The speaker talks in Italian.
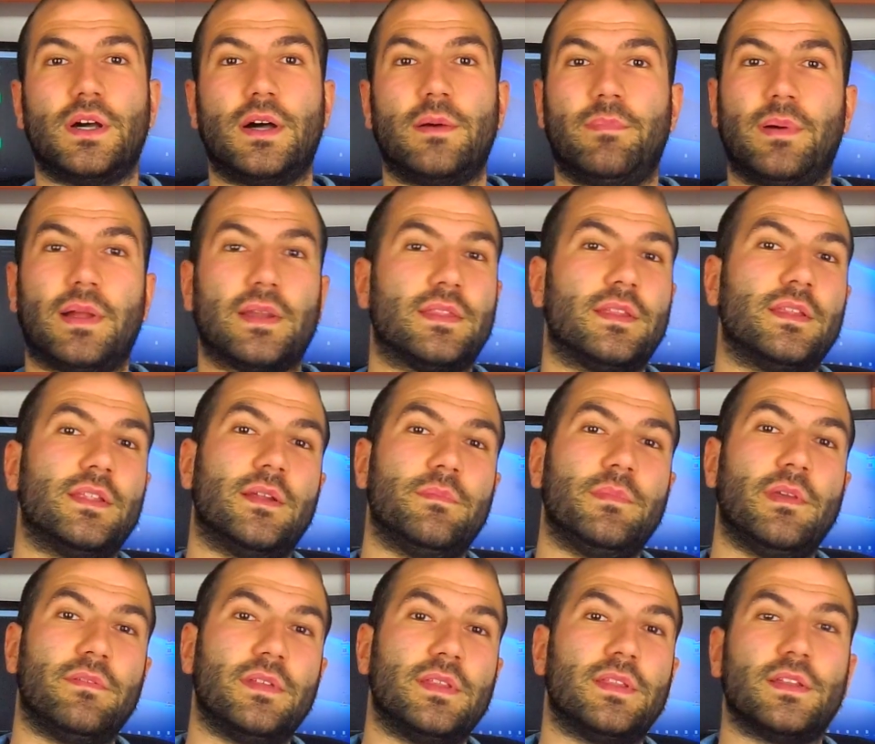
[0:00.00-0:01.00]
parte della mia
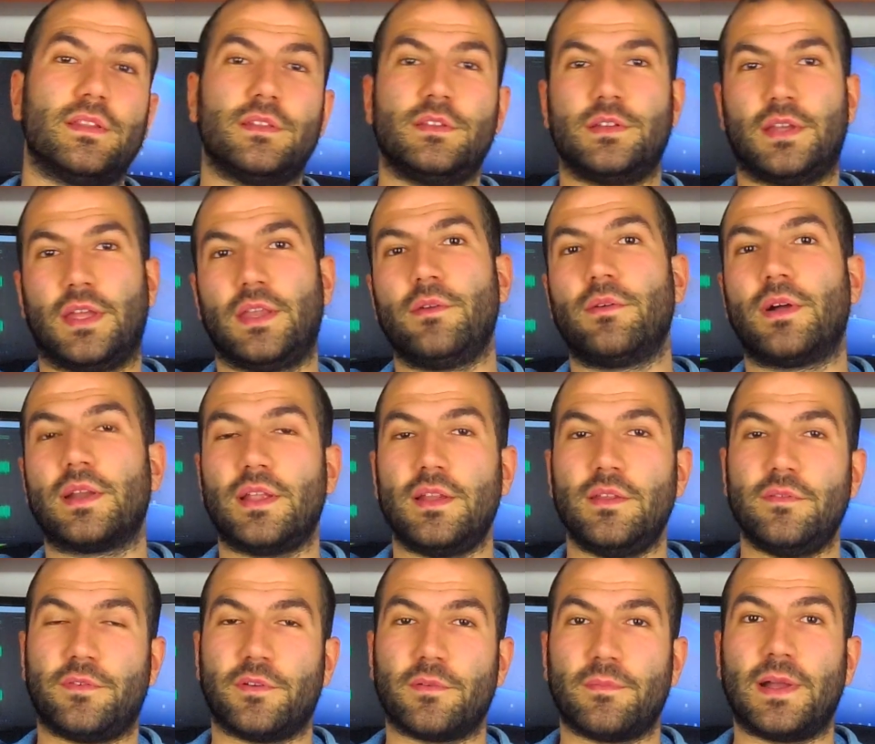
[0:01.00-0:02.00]
vita che riguarda
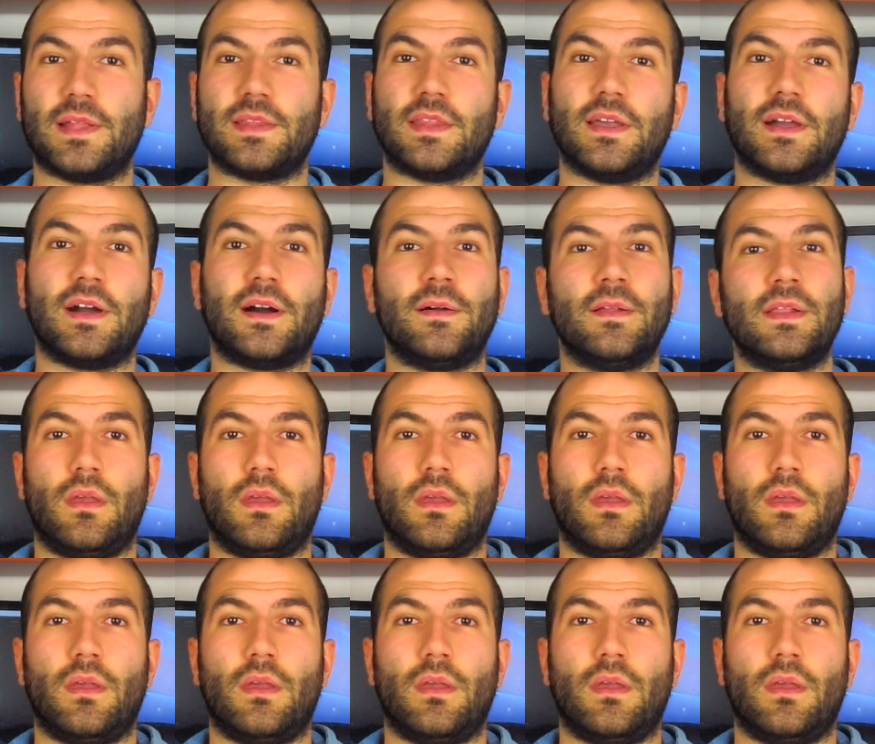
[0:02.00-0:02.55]
l'informatica.